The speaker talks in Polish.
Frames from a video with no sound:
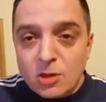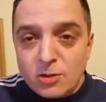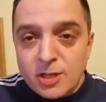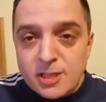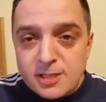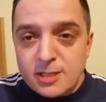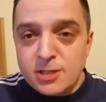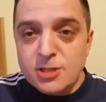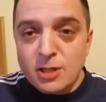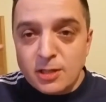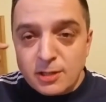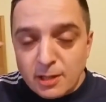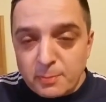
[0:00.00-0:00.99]
to
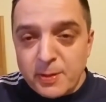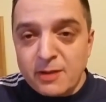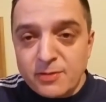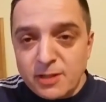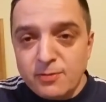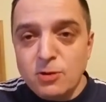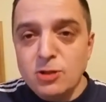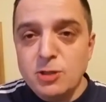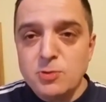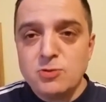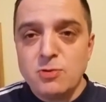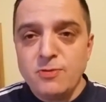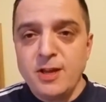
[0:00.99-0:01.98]
jesteś naprawdę
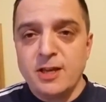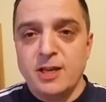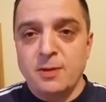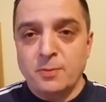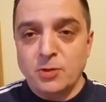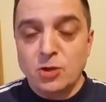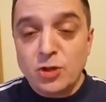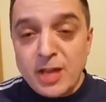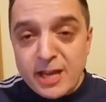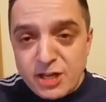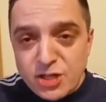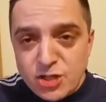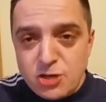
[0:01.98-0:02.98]
wolnym człowiekiem. To
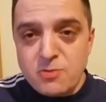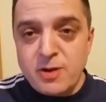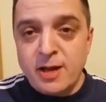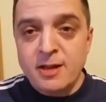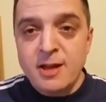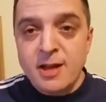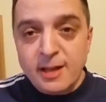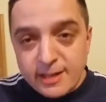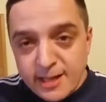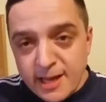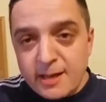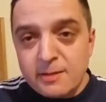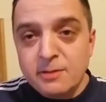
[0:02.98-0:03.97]
daje siłę.
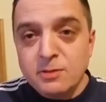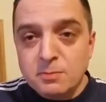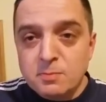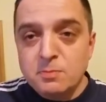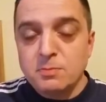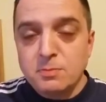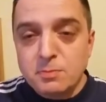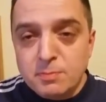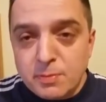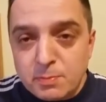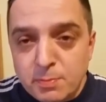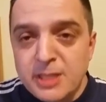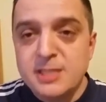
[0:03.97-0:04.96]
Nie
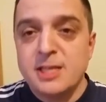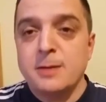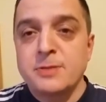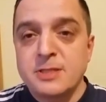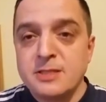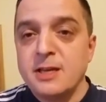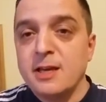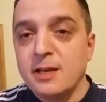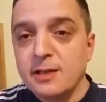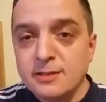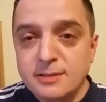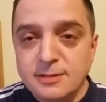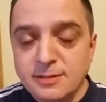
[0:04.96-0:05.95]
biceps, nie
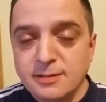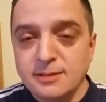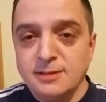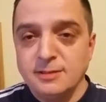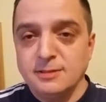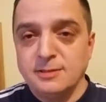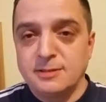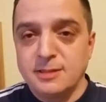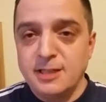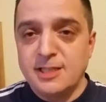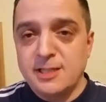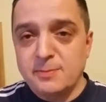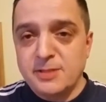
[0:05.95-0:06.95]

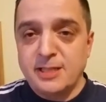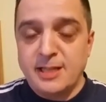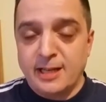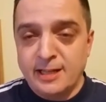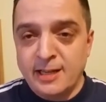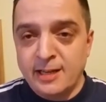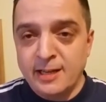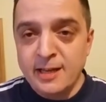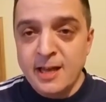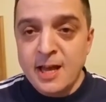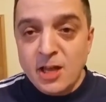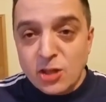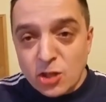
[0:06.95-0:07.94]
triceps i tak
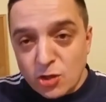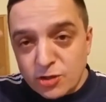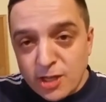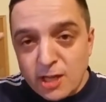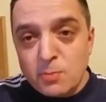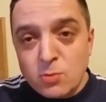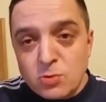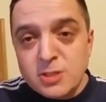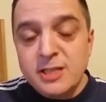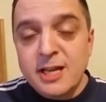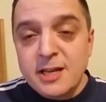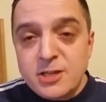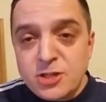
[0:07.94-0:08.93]
dalej, tylko ten
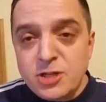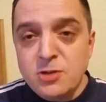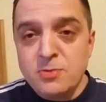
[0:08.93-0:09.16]
mózg daje